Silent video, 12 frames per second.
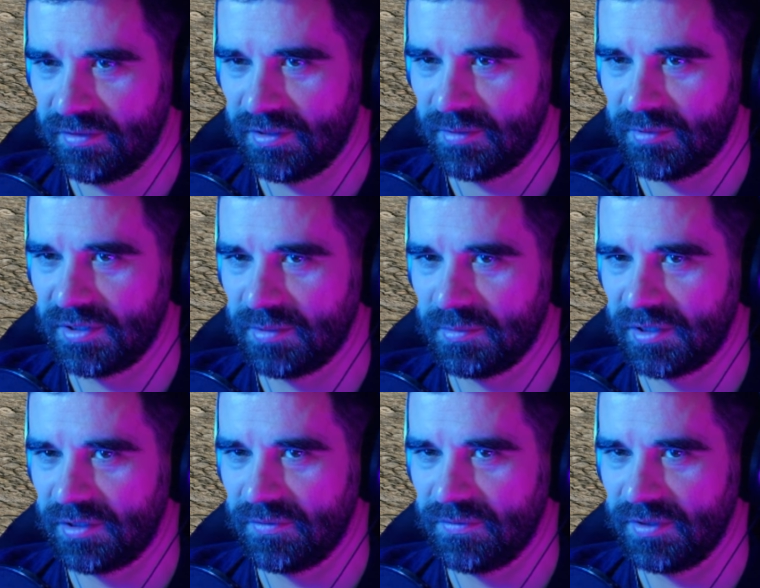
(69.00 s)
No nie, my
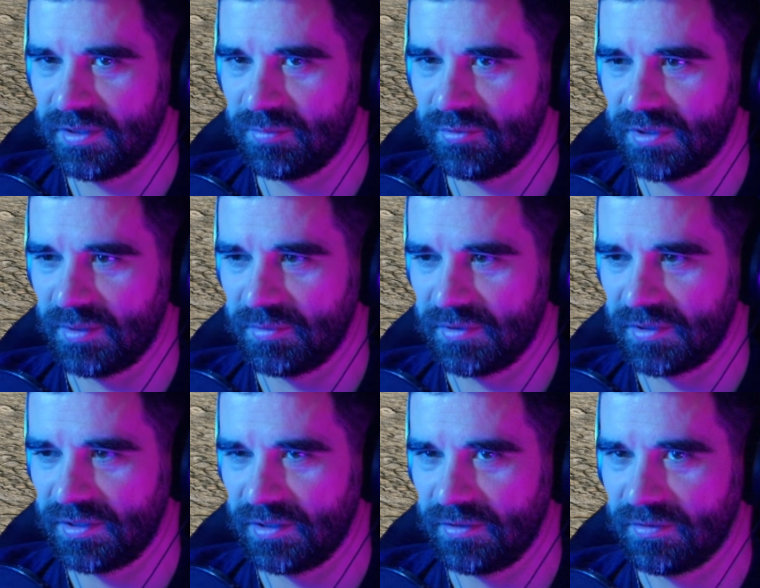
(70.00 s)
chcemy takiego Flixbusa
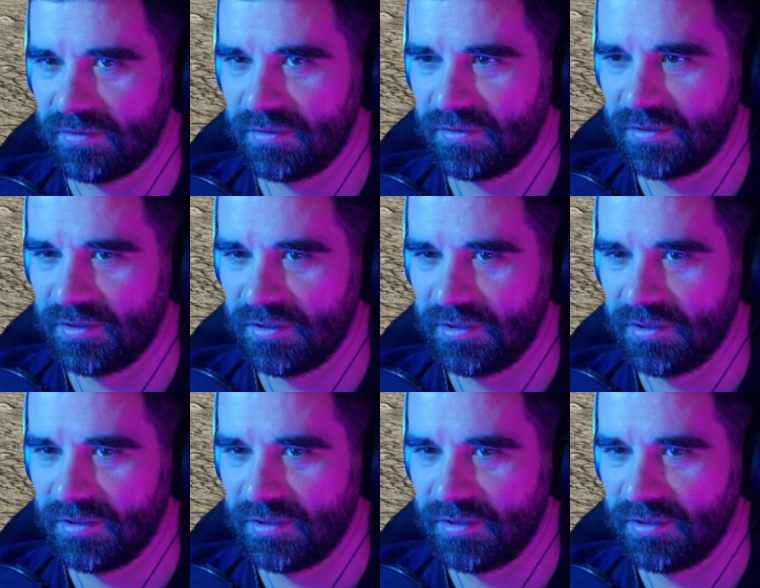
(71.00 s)
polskiego.